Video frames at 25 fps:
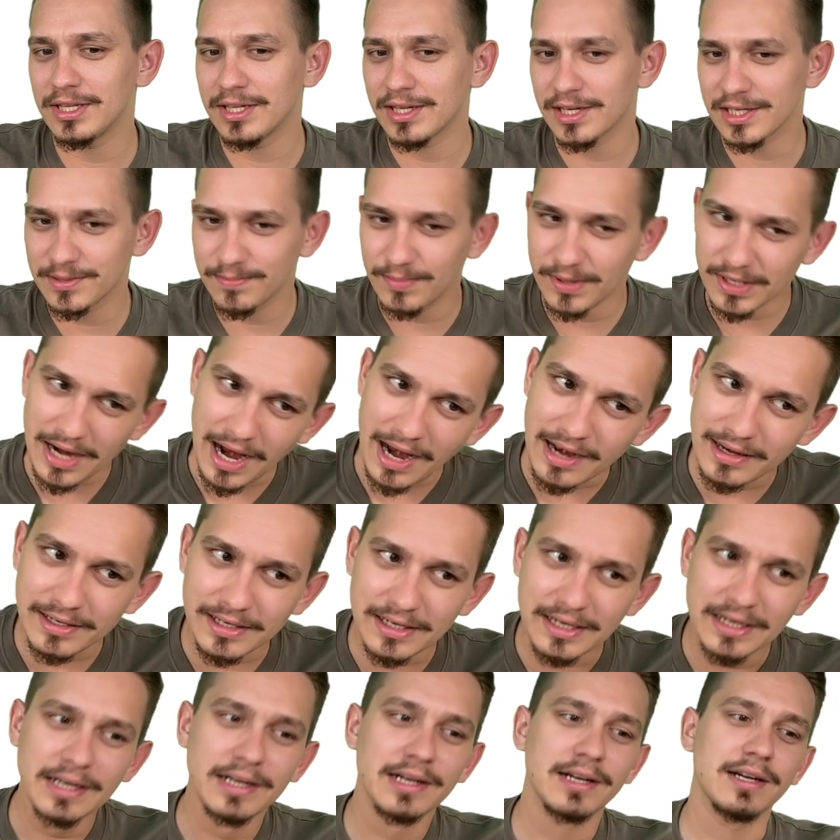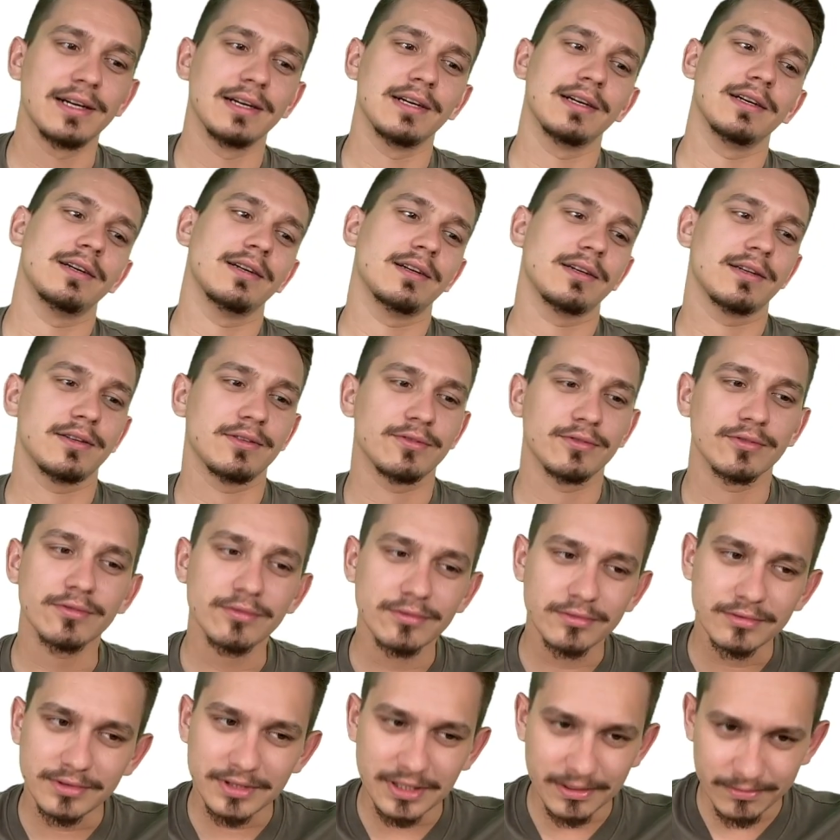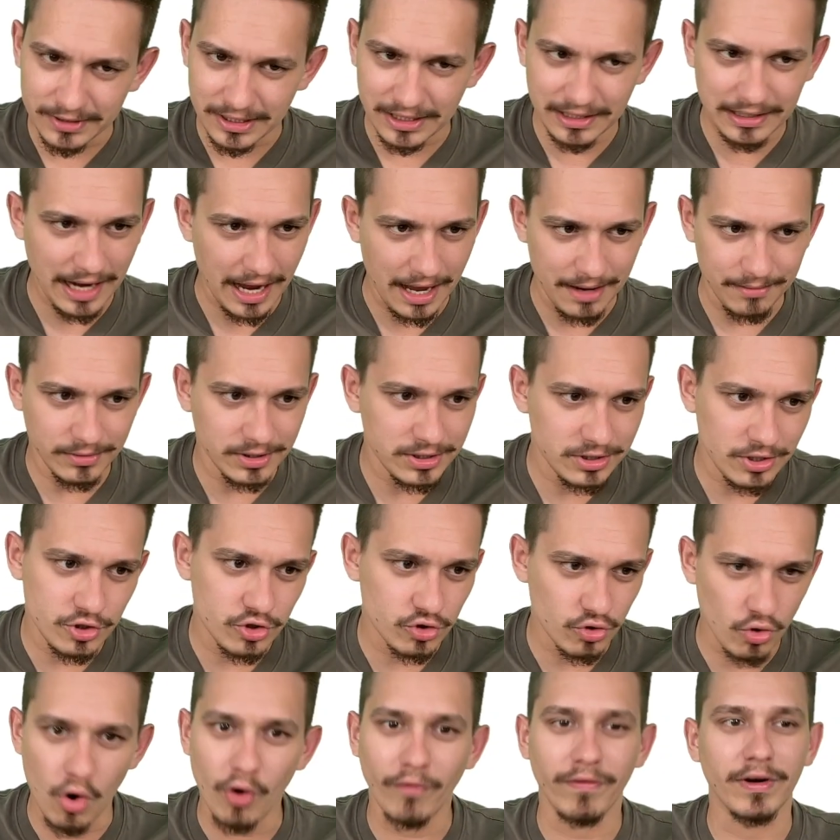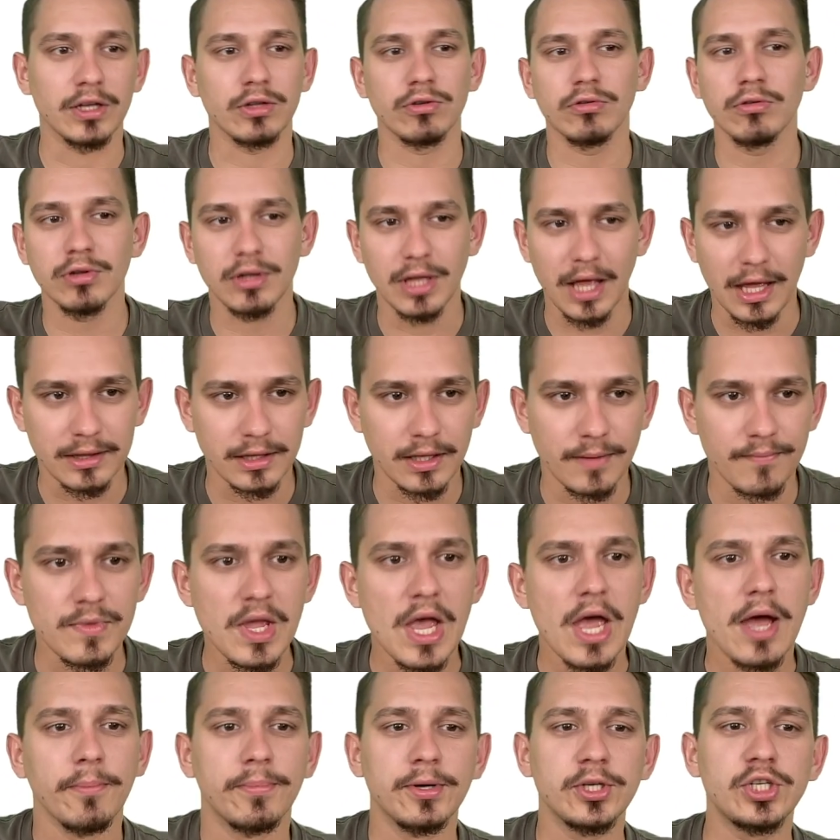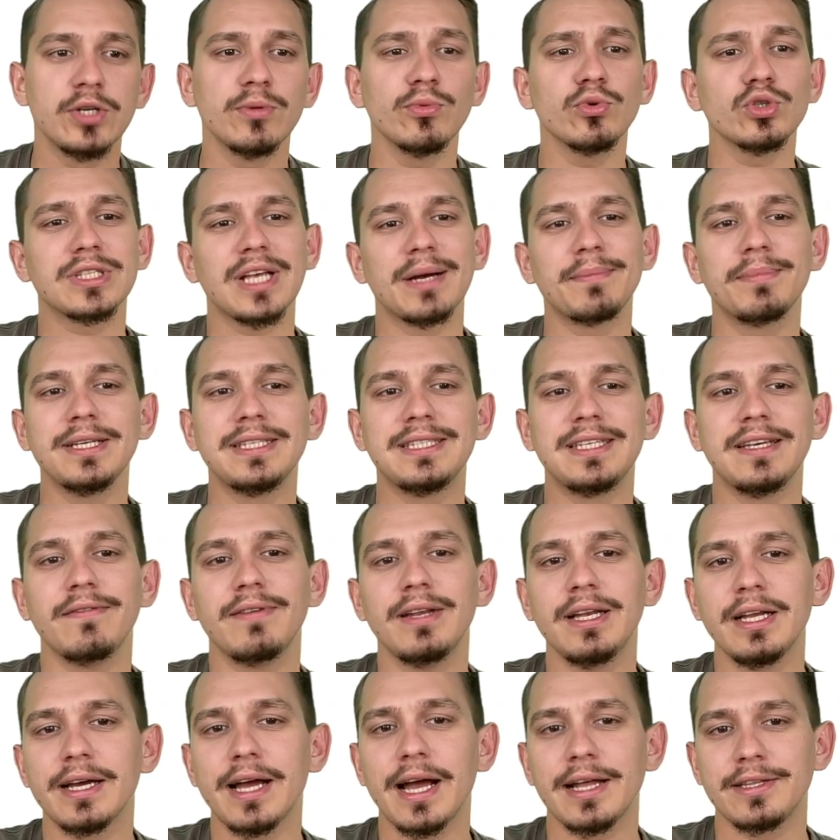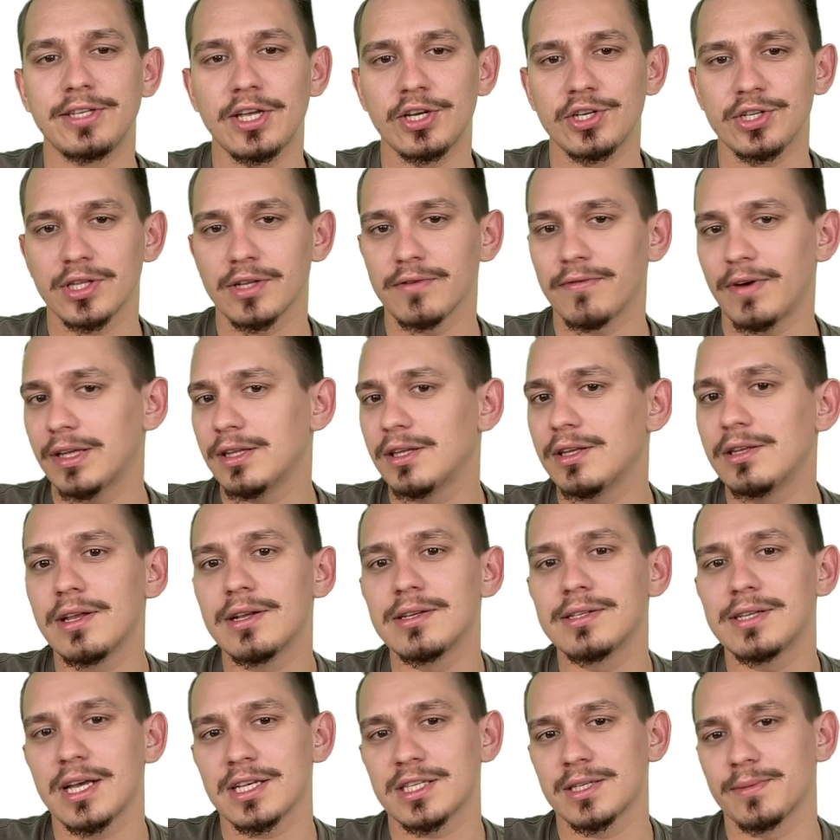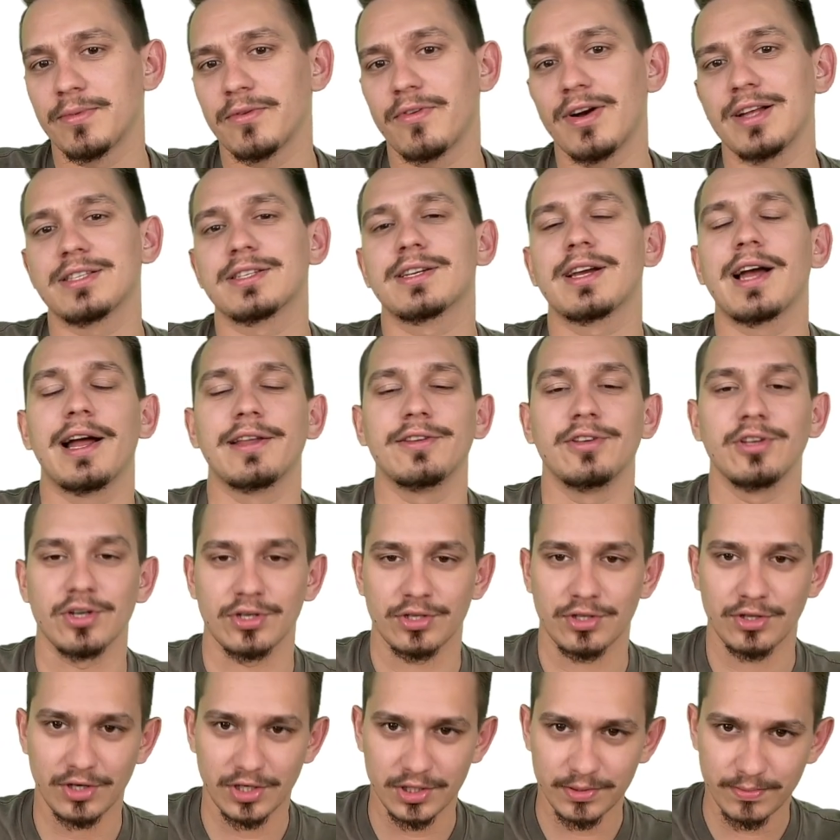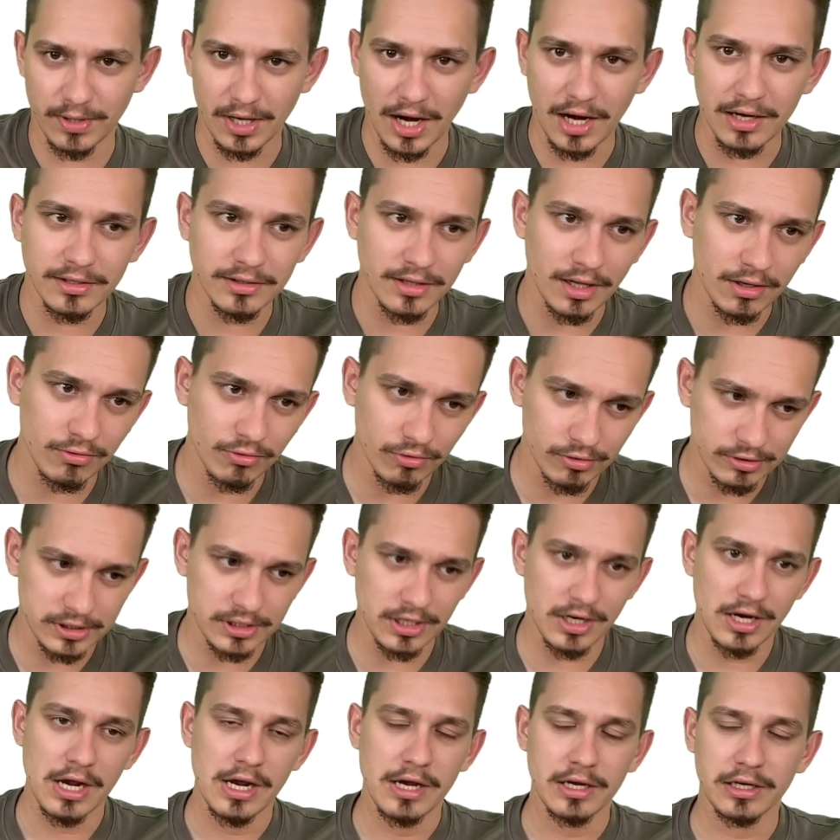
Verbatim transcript: не разбирали, а, ну, тема такая, местечковая, ну и ладно. Почему события Великой Отечественной войны нельзя забывать? Конечно, разбирали на курсе.